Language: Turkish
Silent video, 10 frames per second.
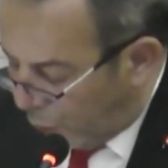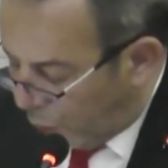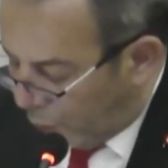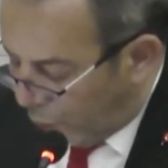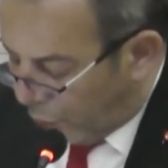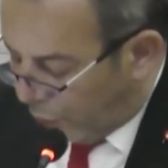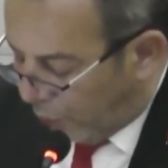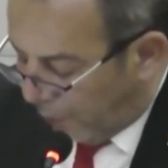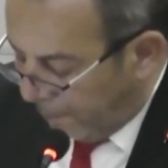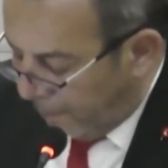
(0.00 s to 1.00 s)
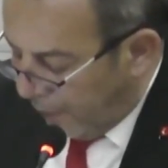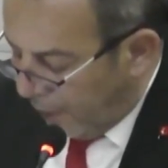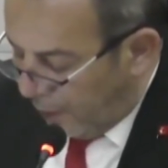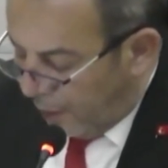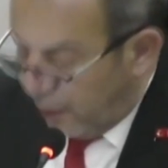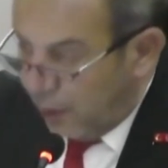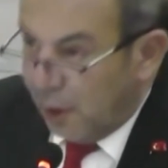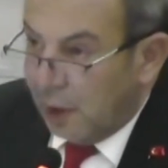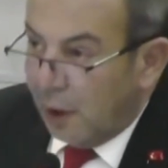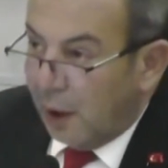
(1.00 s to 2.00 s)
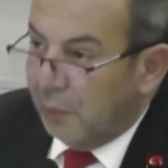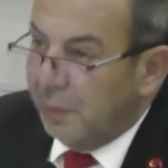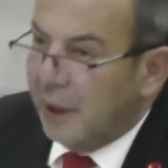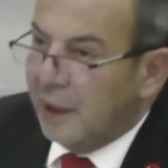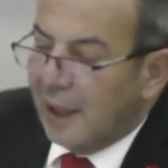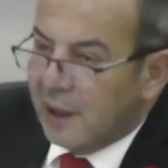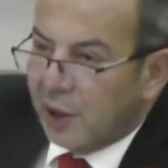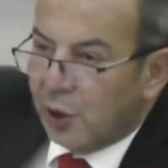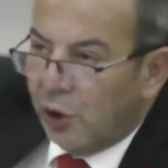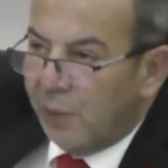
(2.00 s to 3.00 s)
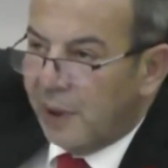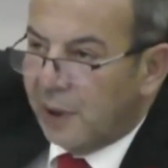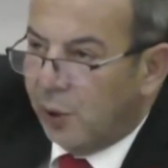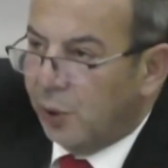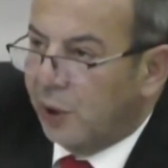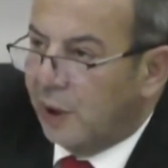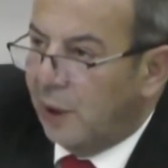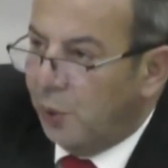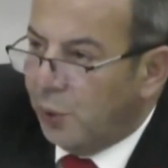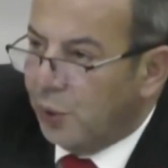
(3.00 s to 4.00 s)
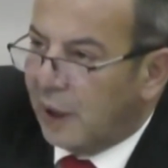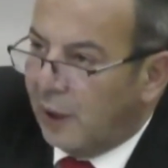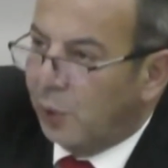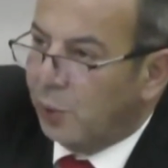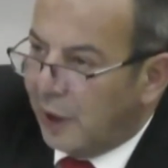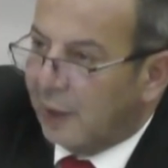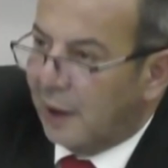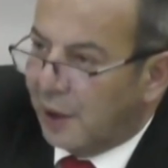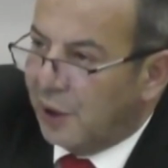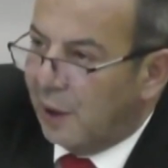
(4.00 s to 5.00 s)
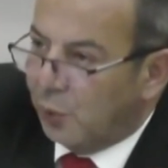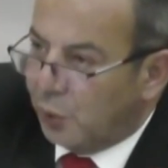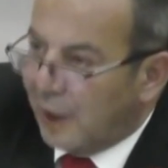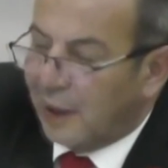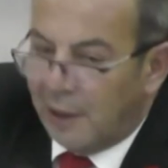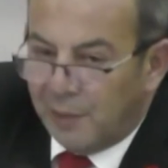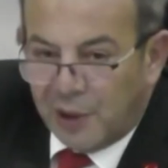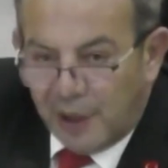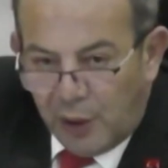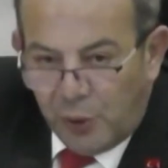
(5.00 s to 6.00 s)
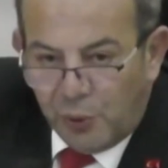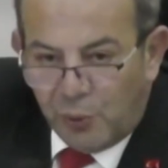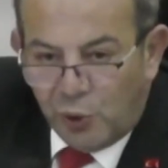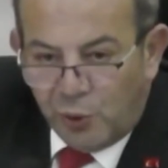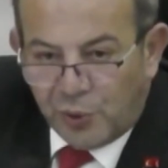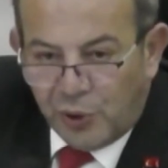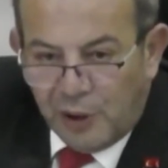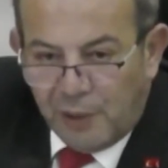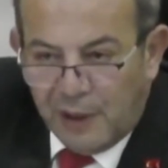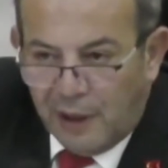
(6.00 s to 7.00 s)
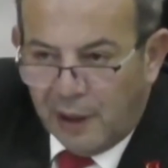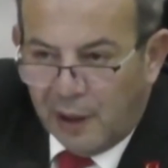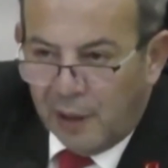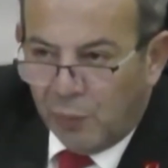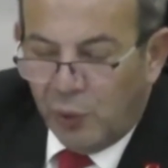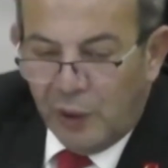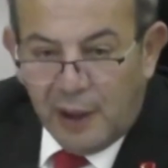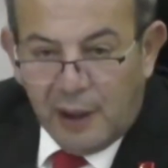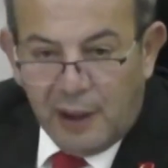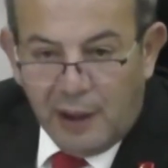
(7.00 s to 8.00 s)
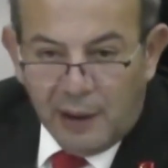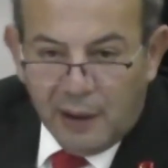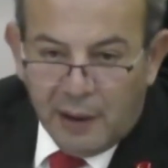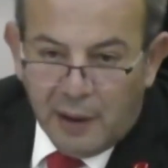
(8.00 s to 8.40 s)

Üçüncüsü, binlerce kilometre öteden yüz tane uçak taşıyan uçak gemisi geliyor burnumuzun dibine. Bununla ilgili